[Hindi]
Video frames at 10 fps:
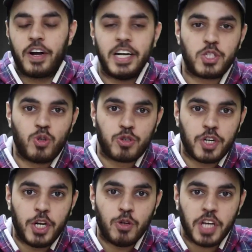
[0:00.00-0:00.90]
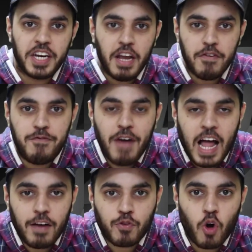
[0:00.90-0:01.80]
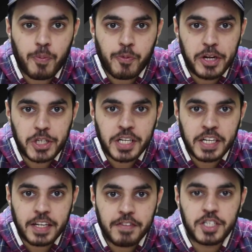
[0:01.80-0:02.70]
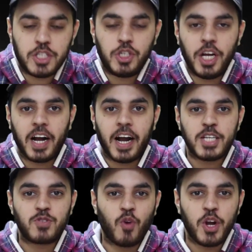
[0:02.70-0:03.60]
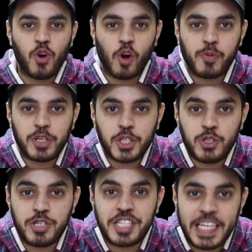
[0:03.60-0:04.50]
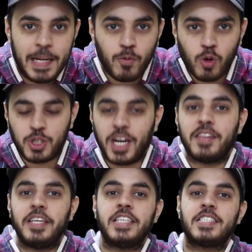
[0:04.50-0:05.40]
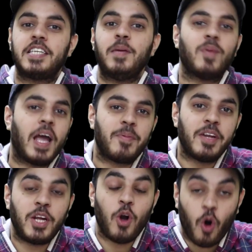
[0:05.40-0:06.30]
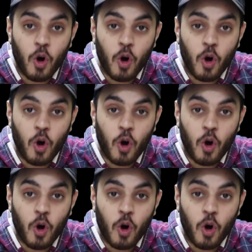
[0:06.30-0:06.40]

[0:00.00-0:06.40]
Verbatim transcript: गाइस दूसरी न्यूज आ रही है वेल्व कॉर्पोरेशन की तरफ से जी हाँ गाइस वही कॉर्पोरेशन जो स्टीम को चलाती है स्टीम लाइब्रेरी